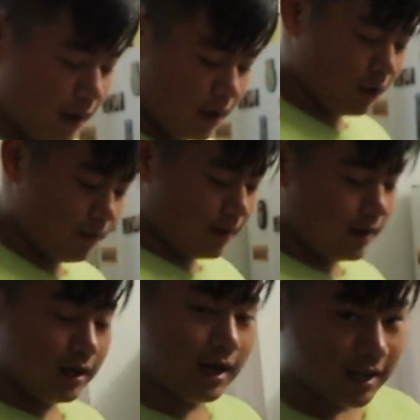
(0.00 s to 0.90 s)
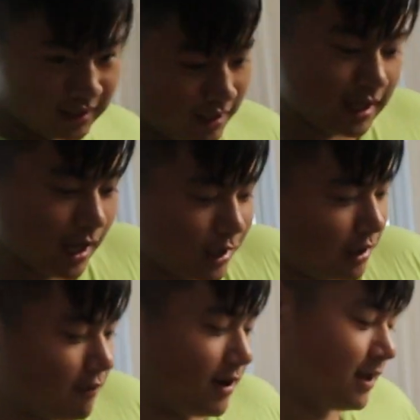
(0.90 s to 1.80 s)
quay cho mình với lại TDK
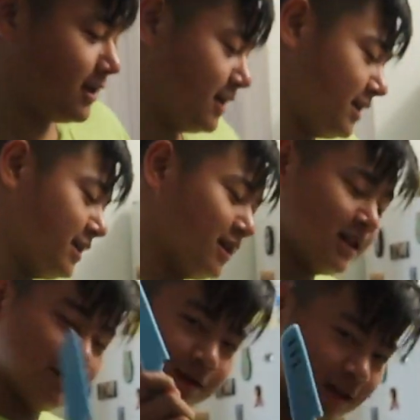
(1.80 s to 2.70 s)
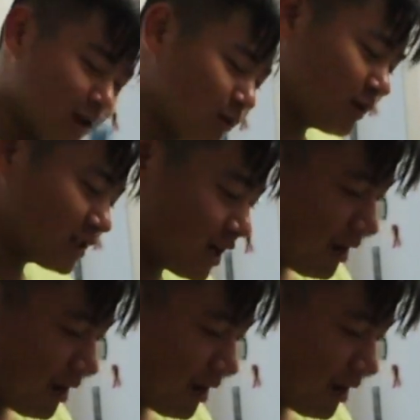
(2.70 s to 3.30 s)
TV Thì bây giờ chúng ta sẽ